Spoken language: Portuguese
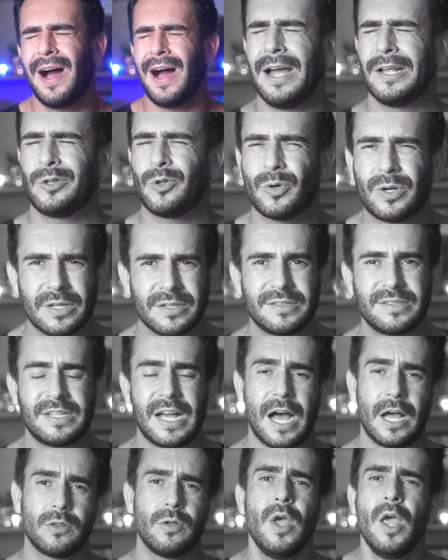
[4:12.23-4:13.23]
Ai, eu tô
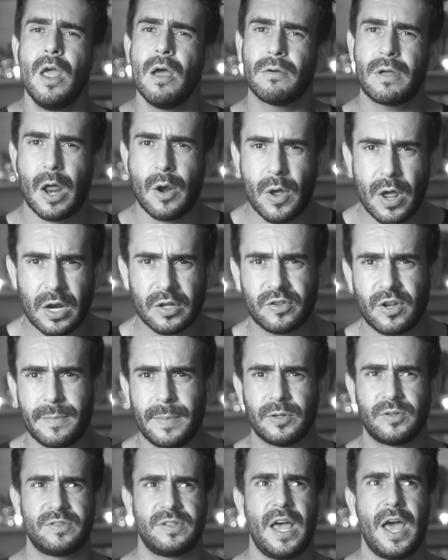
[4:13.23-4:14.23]
cansado. Eu quero um
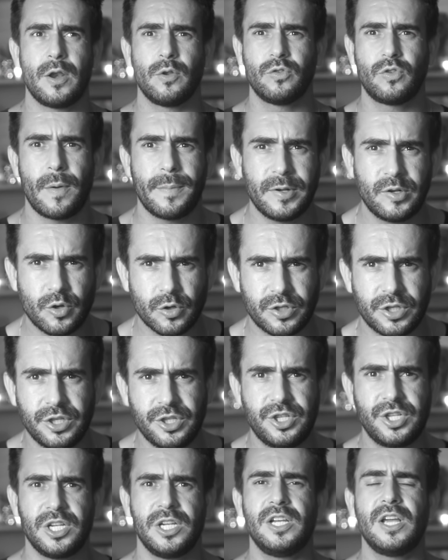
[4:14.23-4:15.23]
relacionamento sério. Os homens de hoje
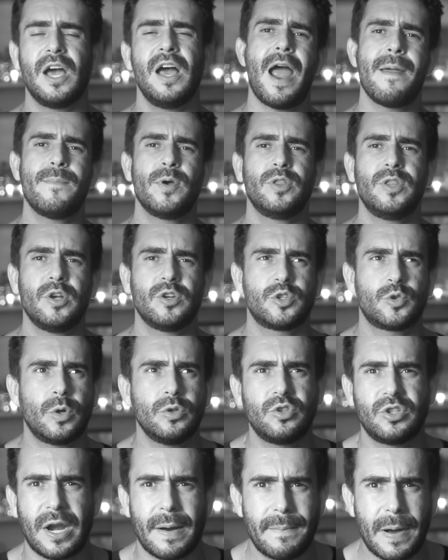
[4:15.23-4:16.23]
em dia. Ai, meu Deus,
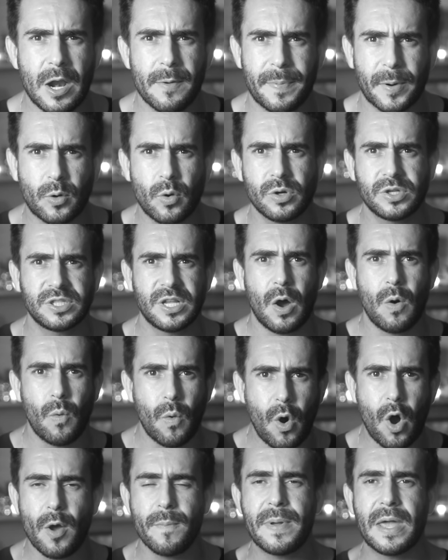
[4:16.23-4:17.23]
quanto trabalho para conquistar
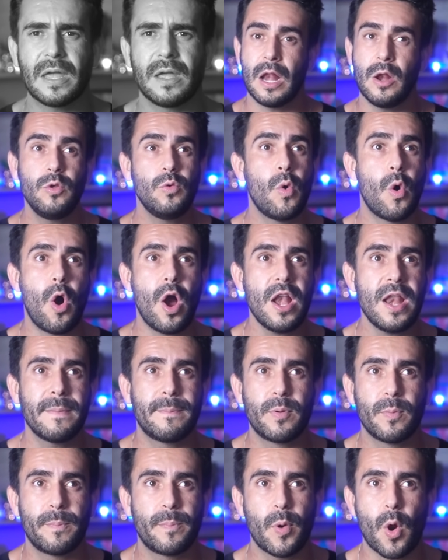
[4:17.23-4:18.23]
um homem. Ele não olha
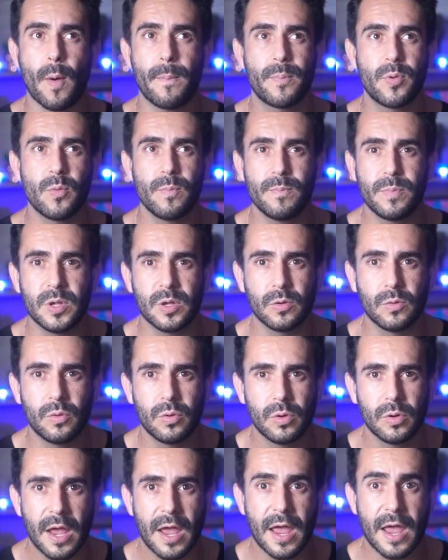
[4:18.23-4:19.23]
para o próprio
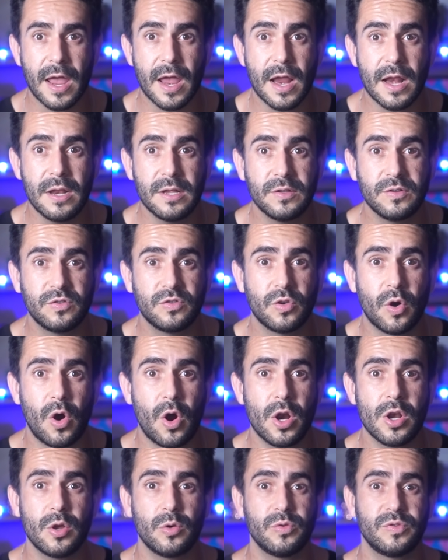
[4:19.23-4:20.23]
umbigo. Eles
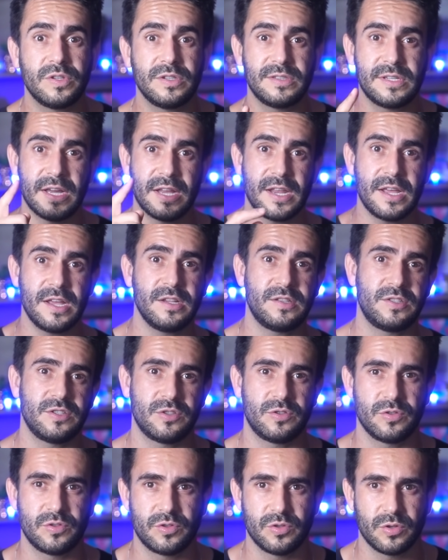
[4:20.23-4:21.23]
olham os
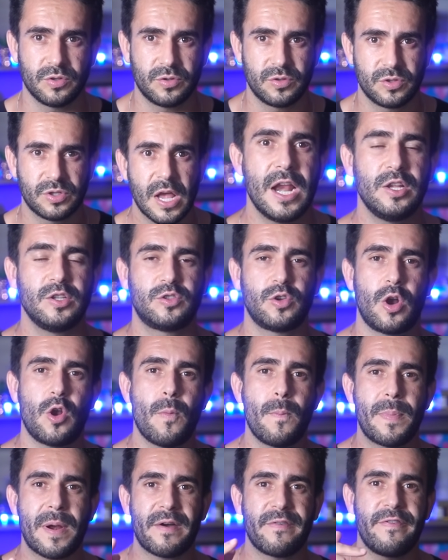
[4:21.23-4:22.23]
interesses dos outros. Eles
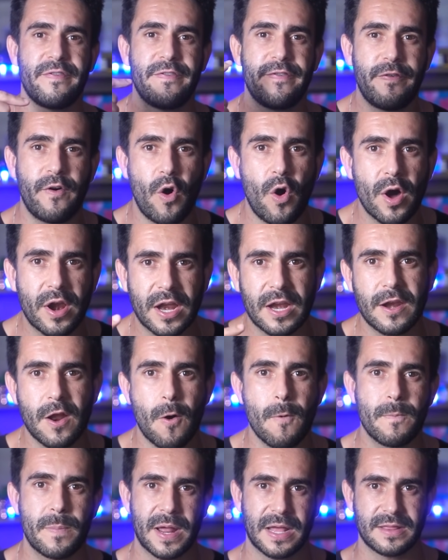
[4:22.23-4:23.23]
olham para fora e
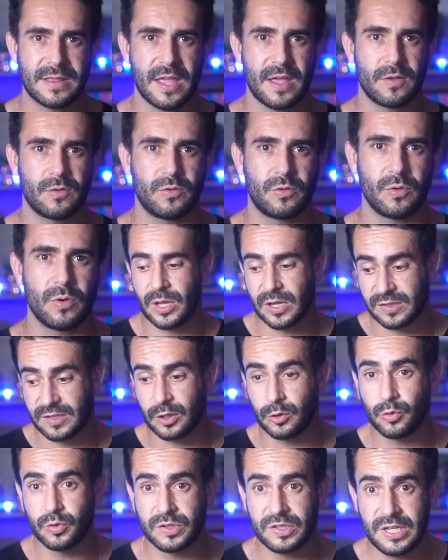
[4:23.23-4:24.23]
não para dentro. Porque
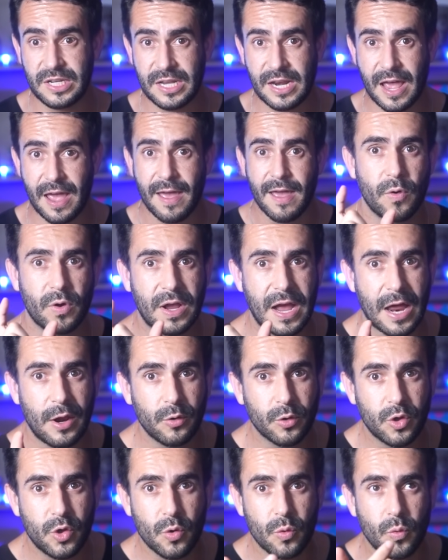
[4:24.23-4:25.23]
seduzir é focar
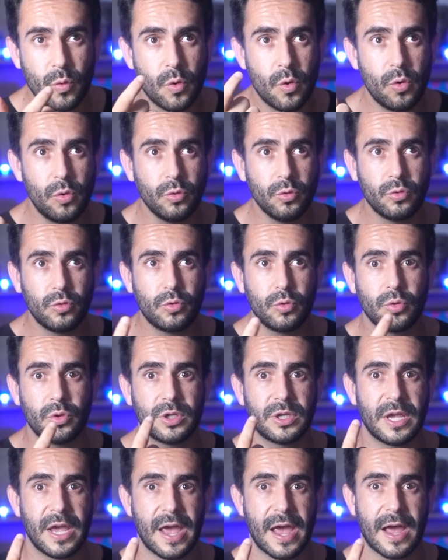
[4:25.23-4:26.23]
no que o outro
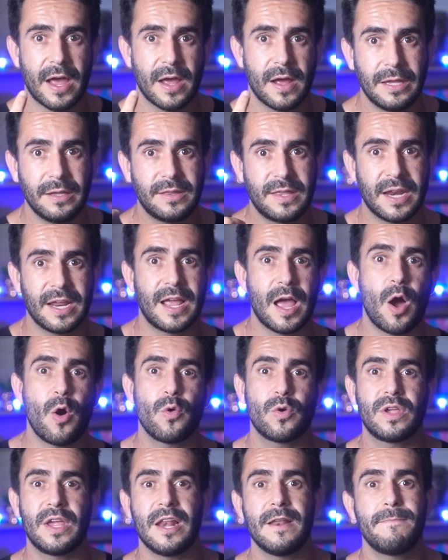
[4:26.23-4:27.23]
quer, entregar
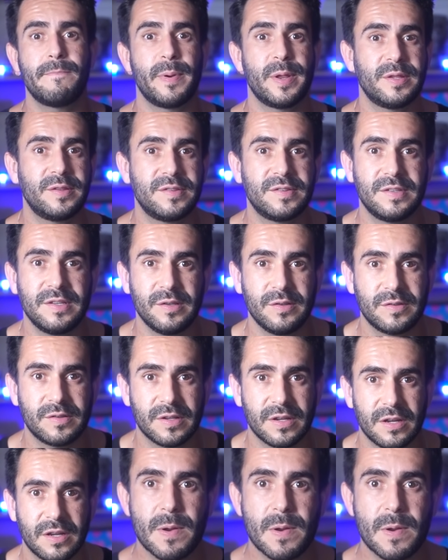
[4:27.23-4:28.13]
o que ele precisa.